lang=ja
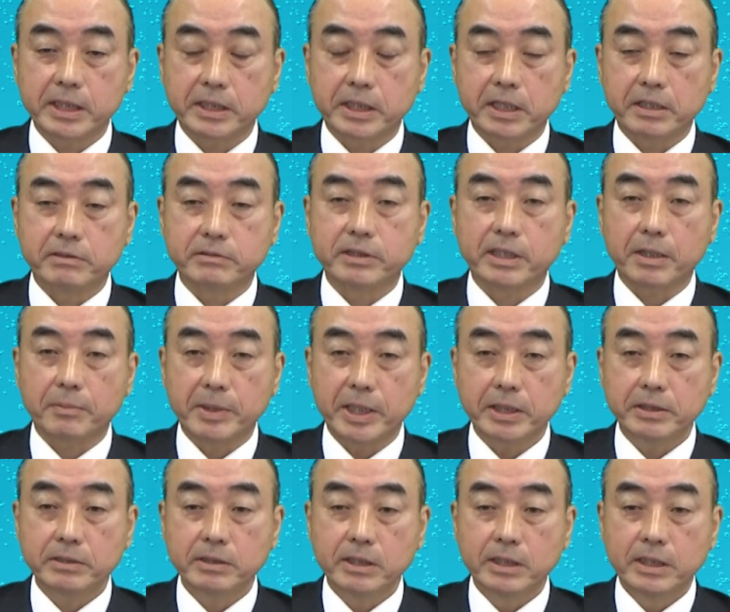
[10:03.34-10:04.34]
いるた
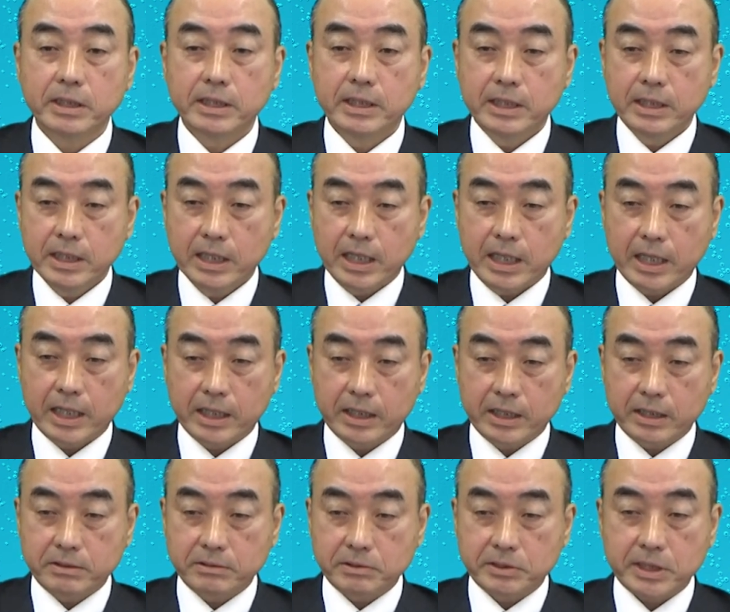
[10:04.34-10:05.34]
め、剥が
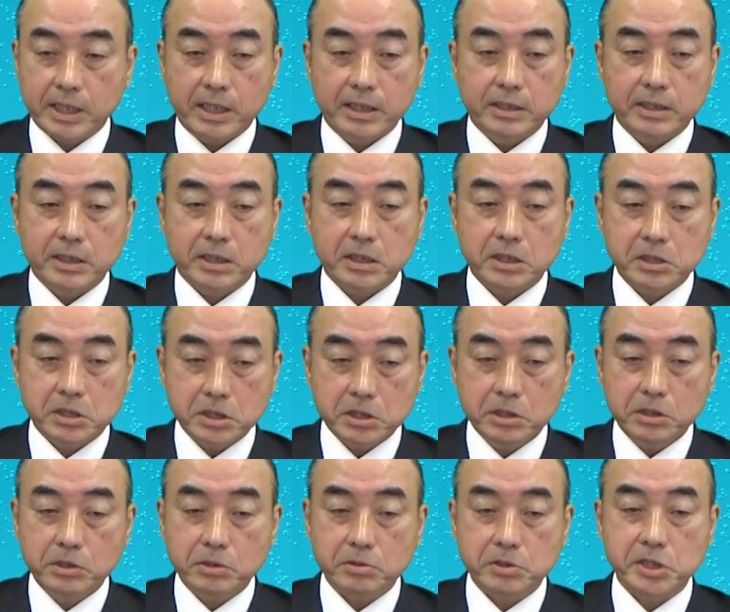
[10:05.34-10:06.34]
れる際にきち
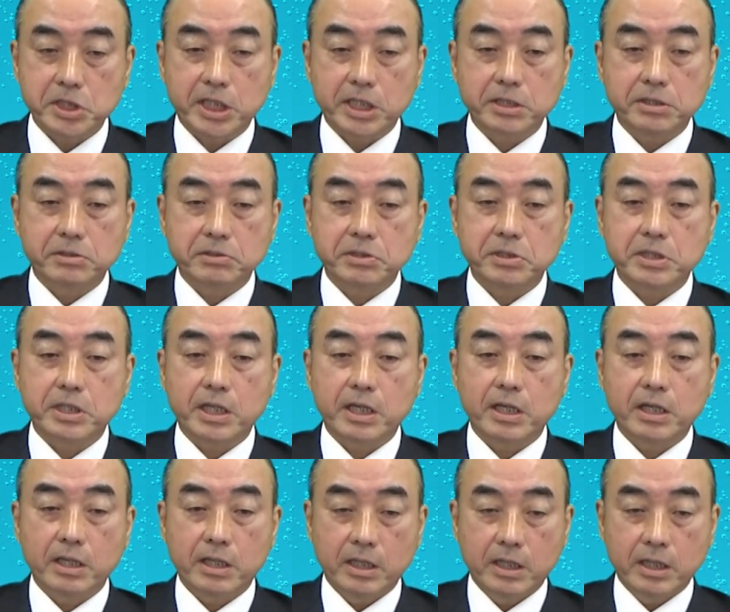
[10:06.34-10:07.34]
んと止血し
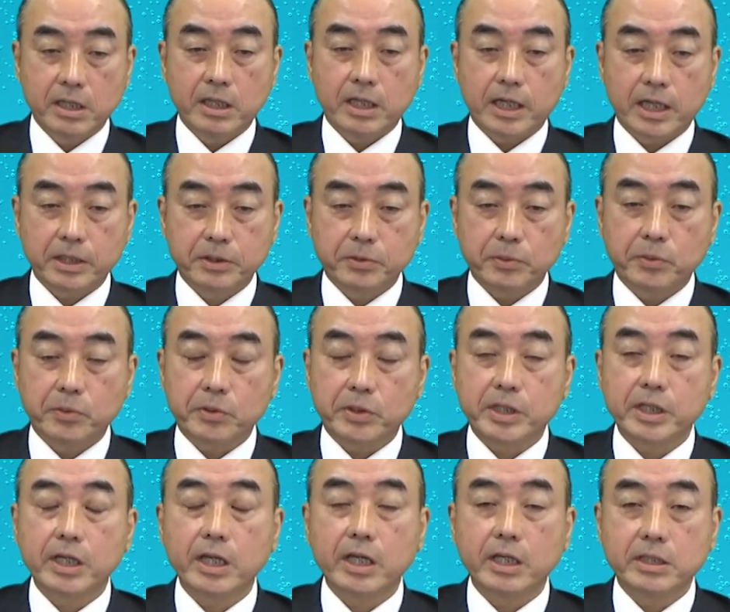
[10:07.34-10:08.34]
て後を
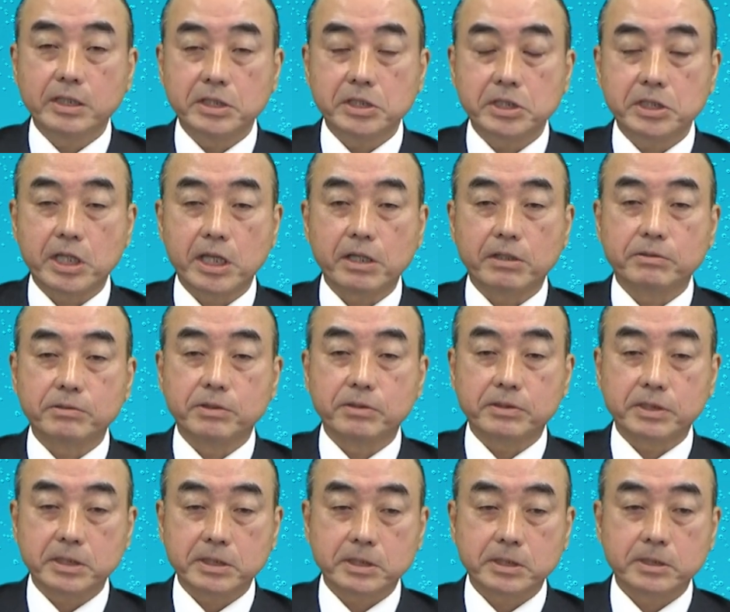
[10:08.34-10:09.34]
きれいにしていくの
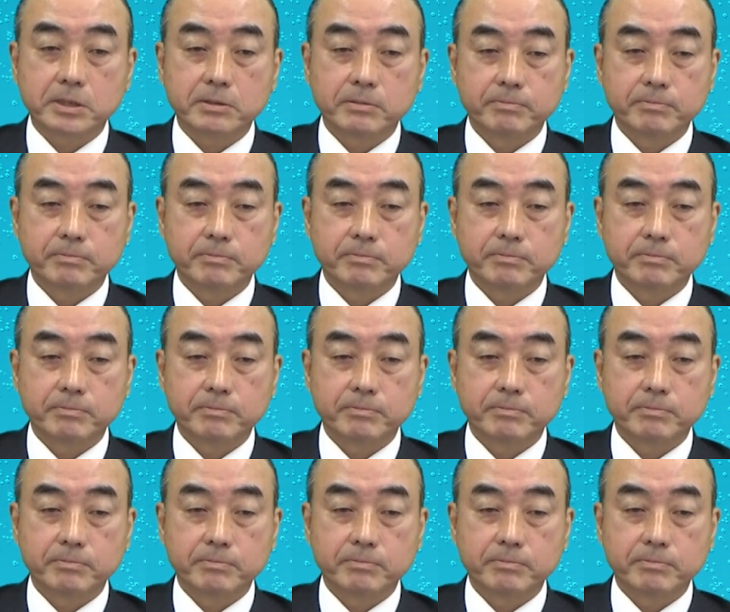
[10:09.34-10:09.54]
です。